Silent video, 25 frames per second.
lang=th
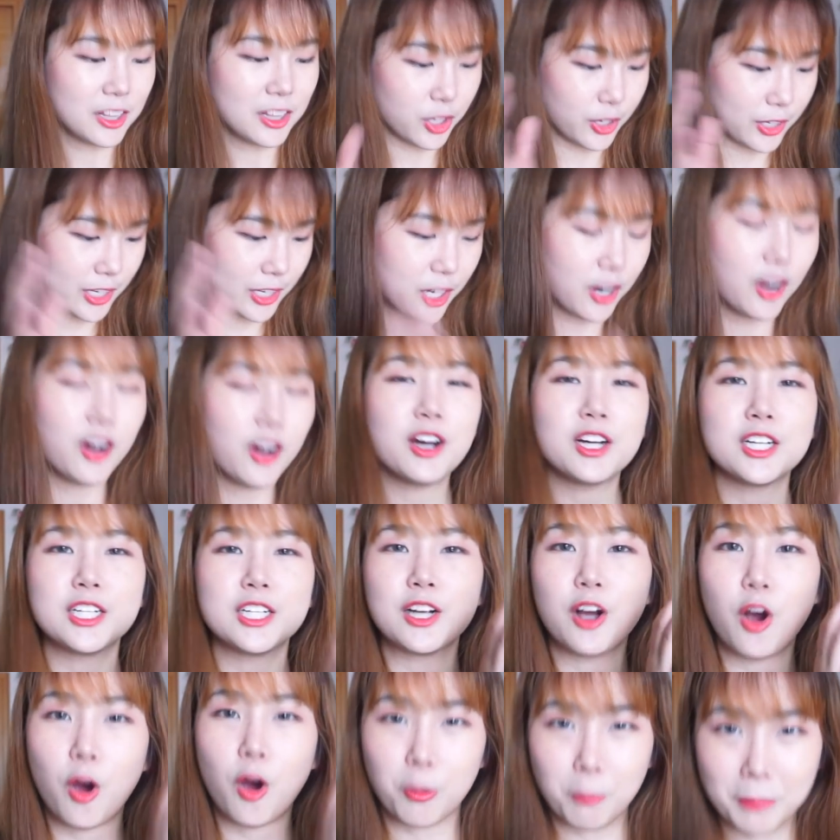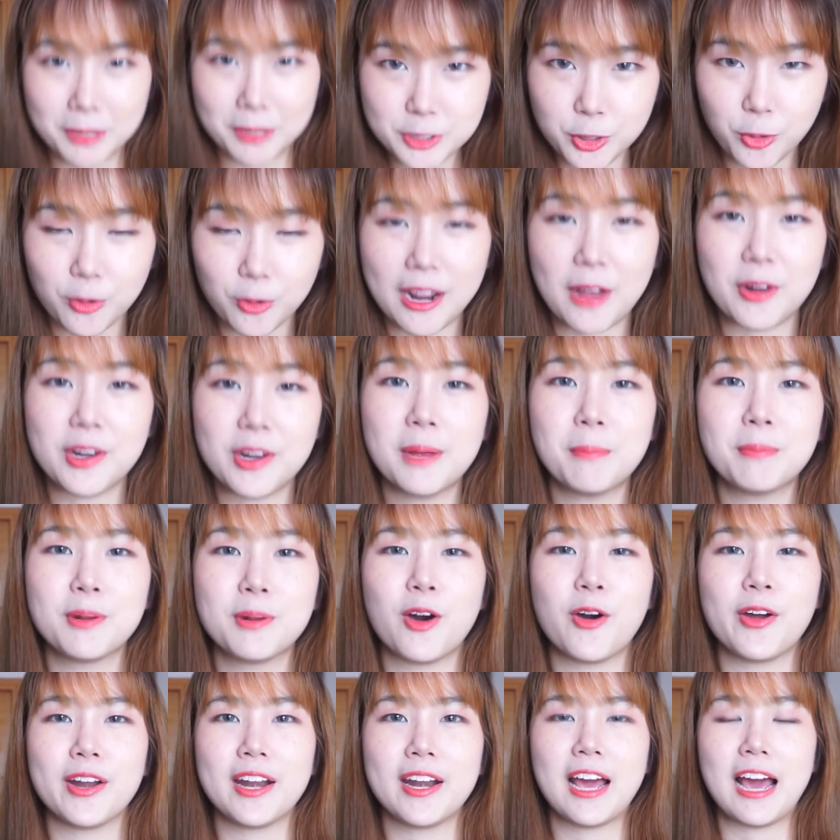ตอนนี้ก็คือของมาส่งแล้วเรียบ
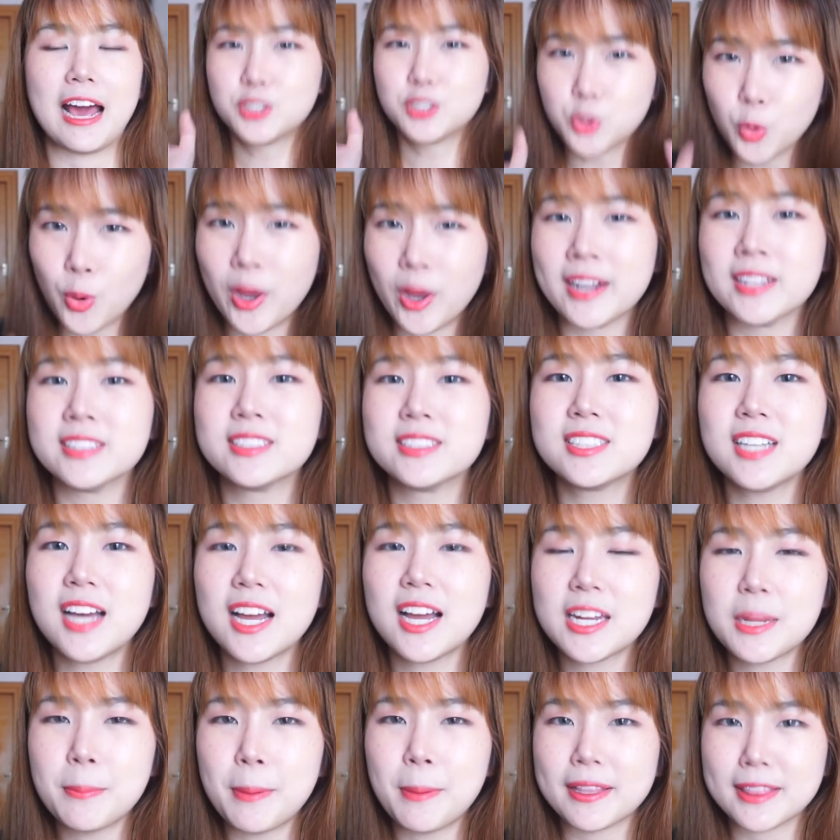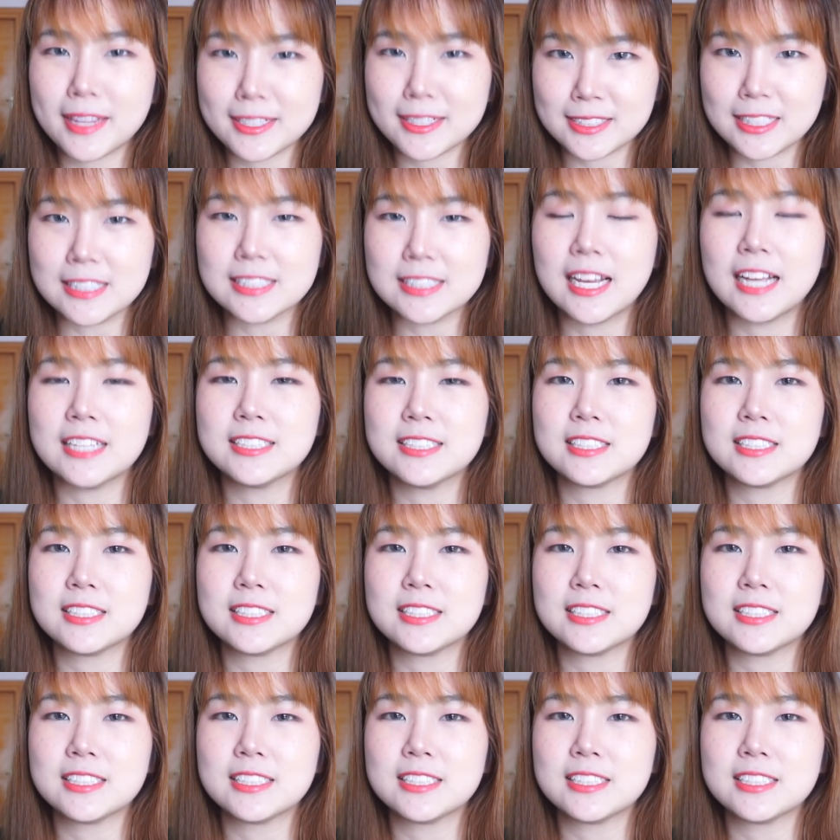ร้อยนะคะส่วนเสื้อที่เพชรตัดสินใจ